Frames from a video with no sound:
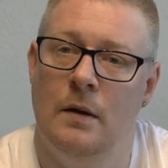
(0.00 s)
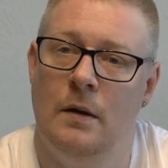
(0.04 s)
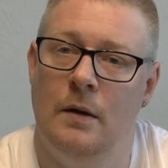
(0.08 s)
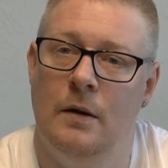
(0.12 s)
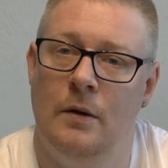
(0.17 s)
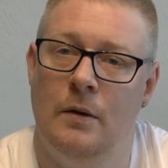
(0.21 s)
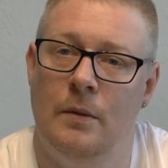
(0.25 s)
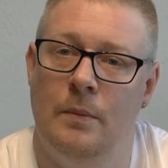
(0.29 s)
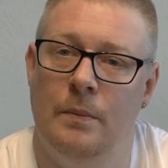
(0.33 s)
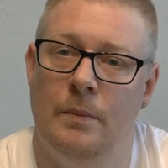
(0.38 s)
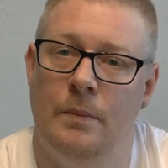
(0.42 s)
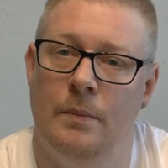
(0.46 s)

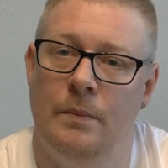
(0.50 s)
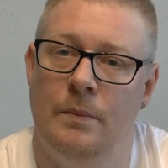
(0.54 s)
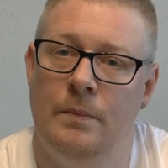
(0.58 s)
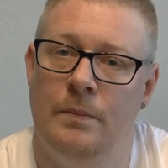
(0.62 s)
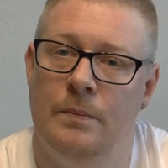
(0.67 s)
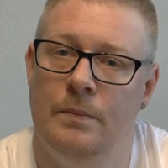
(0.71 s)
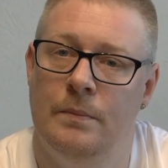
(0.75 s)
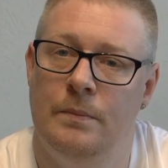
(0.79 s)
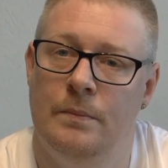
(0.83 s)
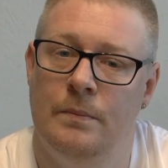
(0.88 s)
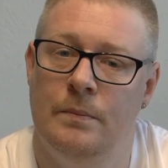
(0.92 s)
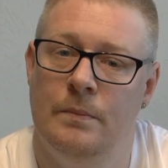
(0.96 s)
Ähm,
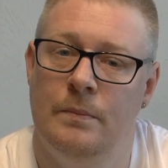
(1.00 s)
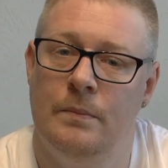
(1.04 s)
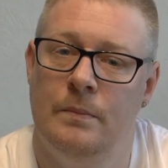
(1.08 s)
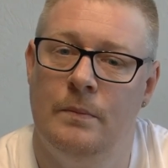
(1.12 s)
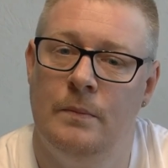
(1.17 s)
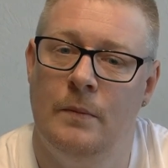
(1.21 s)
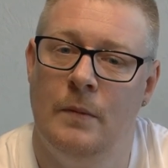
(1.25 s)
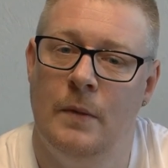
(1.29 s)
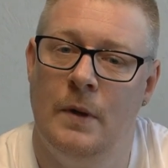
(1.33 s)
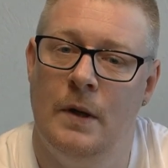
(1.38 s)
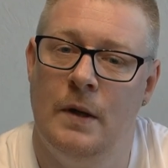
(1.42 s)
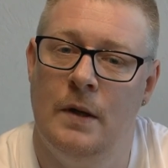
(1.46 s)

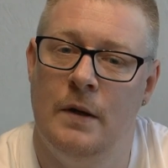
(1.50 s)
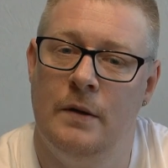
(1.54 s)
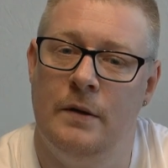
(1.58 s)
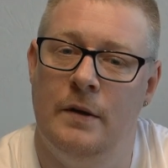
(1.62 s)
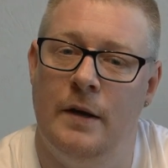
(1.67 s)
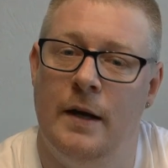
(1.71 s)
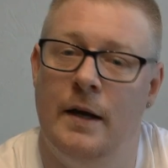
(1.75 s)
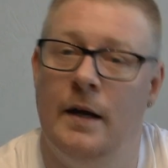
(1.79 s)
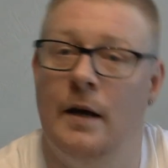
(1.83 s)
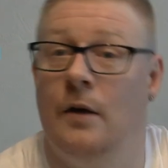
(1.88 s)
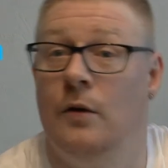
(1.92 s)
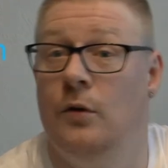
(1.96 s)

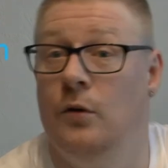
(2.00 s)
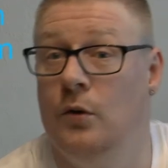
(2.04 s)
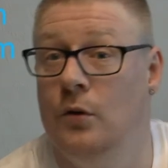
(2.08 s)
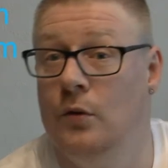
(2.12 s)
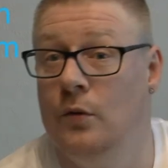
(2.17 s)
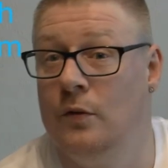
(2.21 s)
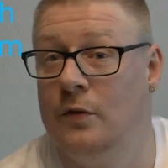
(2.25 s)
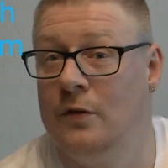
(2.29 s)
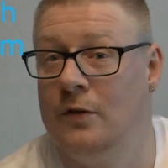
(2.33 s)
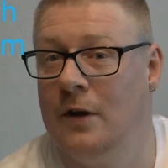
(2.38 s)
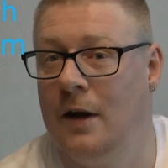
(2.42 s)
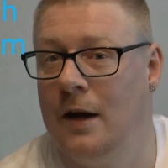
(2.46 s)
der Herr
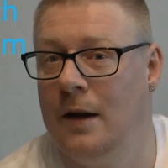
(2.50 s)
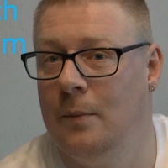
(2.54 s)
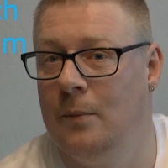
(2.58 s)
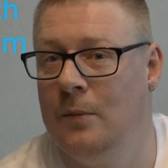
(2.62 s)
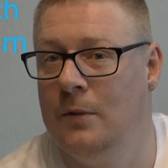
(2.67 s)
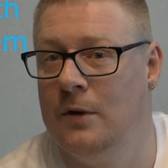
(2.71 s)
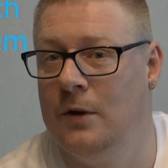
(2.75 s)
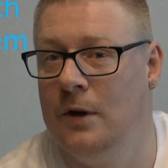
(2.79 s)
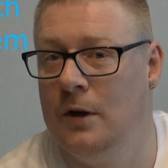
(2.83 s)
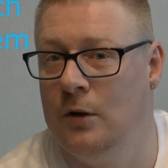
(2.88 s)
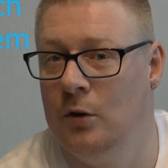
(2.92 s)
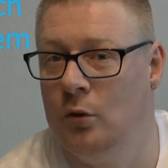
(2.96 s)

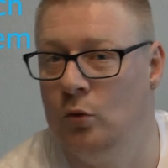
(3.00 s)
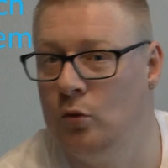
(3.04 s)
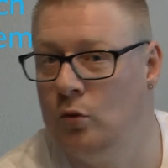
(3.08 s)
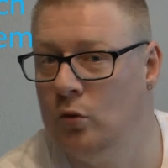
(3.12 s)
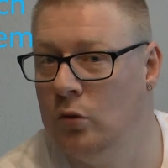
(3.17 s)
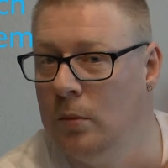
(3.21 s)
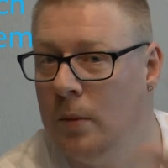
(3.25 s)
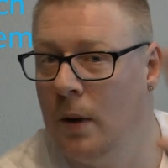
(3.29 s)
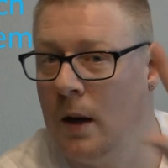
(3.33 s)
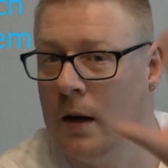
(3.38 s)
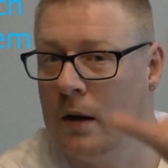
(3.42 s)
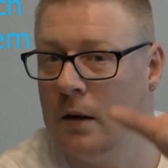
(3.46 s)
Newstime, der
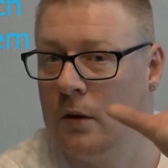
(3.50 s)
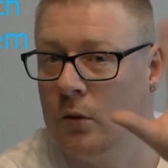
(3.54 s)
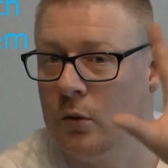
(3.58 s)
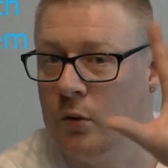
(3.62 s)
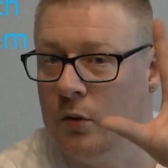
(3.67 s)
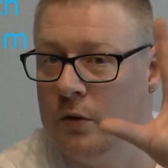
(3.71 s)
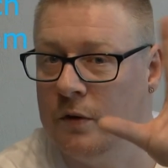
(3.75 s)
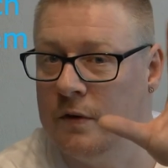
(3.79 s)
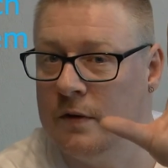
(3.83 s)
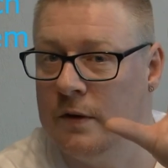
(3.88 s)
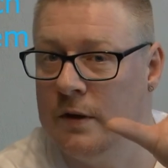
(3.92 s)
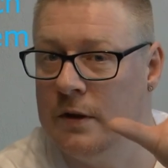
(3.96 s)
YouTuber,
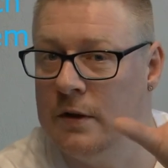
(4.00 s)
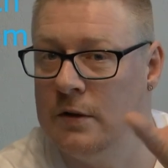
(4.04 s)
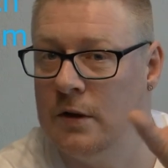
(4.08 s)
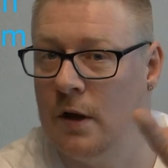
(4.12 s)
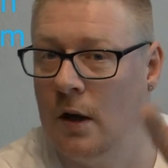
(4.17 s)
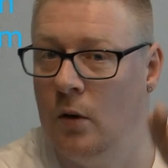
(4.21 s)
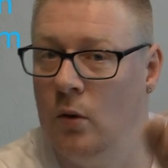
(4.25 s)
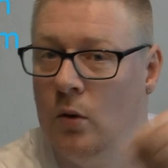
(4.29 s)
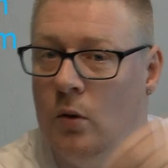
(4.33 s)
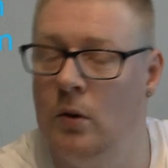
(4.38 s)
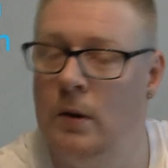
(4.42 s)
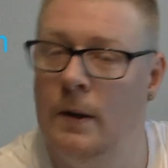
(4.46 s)
grüß dich,
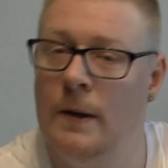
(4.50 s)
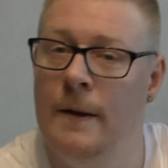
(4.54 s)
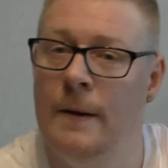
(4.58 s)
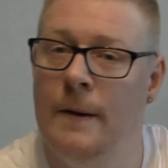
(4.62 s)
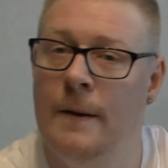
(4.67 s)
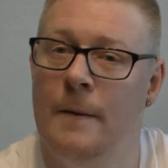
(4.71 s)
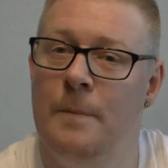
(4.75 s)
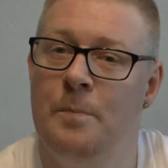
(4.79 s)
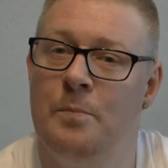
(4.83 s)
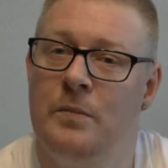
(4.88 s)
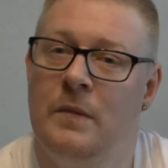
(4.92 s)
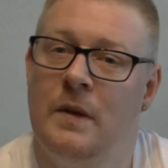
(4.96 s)
hallo,
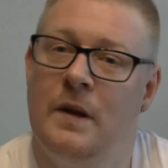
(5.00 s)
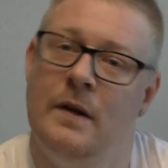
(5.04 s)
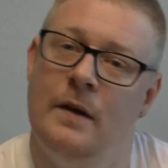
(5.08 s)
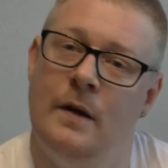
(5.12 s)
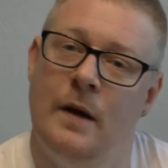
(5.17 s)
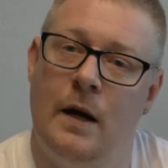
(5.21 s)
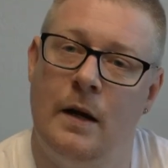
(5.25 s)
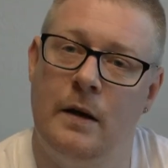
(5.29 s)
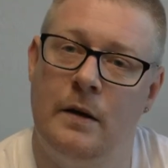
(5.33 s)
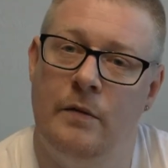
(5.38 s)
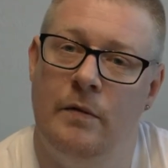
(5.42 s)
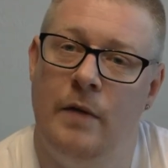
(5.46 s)

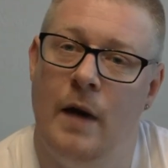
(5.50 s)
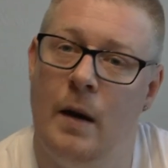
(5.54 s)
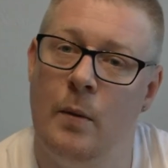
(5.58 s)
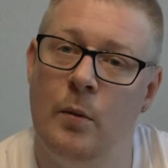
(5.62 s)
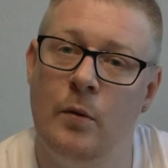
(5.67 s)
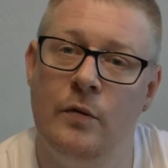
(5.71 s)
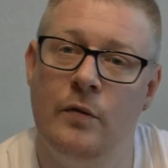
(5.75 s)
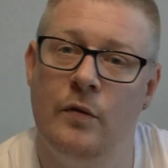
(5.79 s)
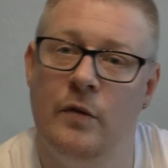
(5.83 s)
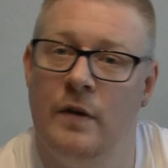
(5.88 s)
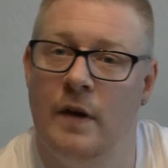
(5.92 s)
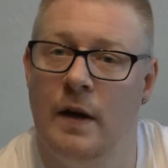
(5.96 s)
hat
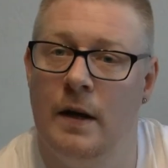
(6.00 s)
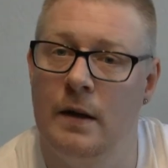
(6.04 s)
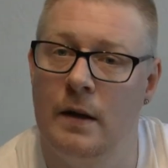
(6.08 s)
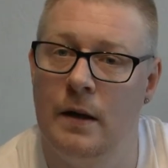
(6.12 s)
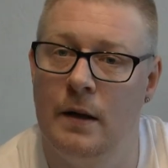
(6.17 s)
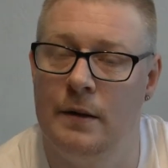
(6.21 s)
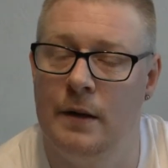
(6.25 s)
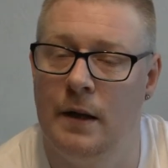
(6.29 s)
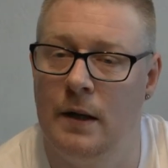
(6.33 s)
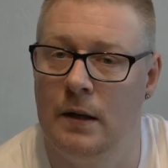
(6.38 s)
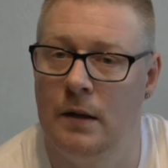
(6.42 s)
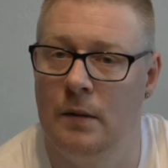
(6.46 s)
Werbung für seinen
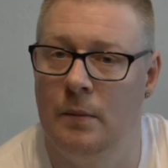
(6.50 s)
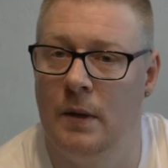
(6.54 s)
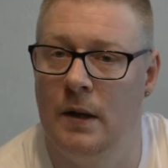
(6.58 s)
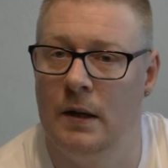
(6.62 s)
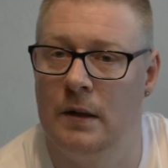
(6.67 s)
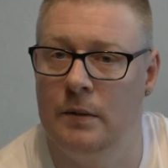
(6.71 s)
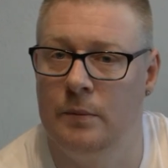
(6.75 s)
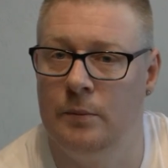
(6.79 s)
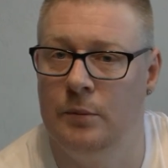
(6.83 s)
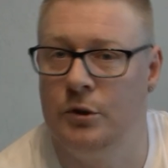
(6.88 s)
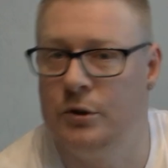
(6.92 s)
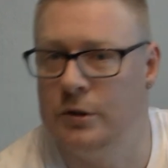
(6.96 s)
Kanal
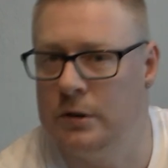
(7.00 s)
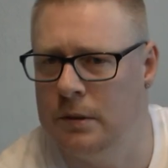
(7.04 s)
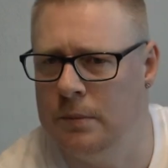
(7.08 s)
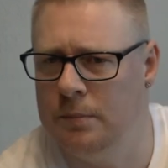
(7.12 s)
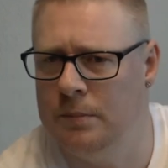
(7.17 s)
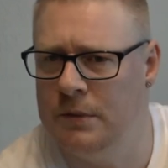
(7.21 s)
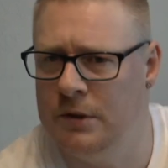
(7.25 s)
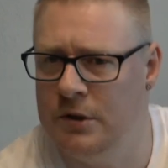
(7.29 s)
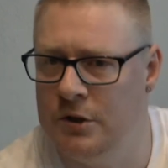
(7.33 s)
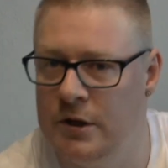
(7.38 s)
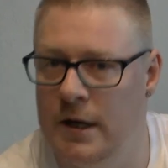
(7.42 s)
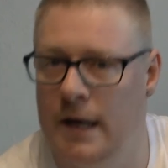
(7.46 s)
gemacht,
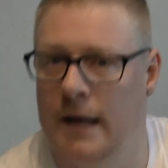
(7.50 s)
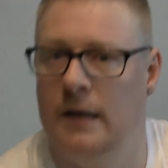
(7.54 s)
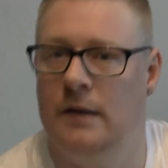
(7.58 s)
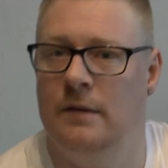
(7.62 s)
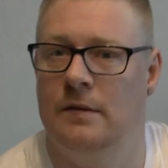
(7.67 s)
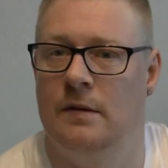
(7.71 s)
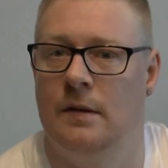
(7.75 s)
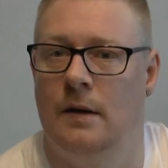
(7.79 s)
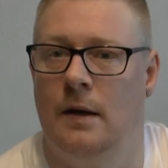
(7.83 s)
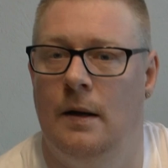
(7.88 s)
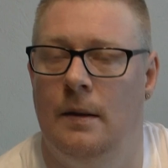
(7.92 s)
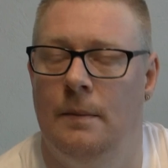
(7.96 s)
bestimmt nicht
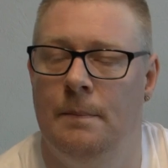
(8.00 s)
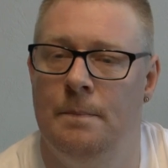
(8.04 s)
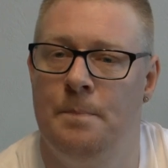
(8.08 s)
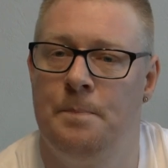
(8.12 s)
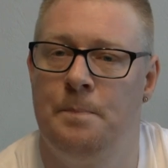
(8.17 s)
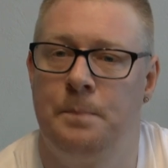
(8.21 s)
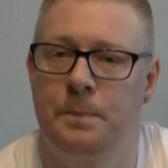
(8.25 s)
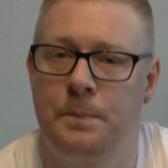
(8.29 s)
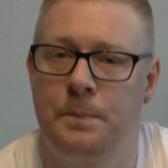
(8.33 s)
extra.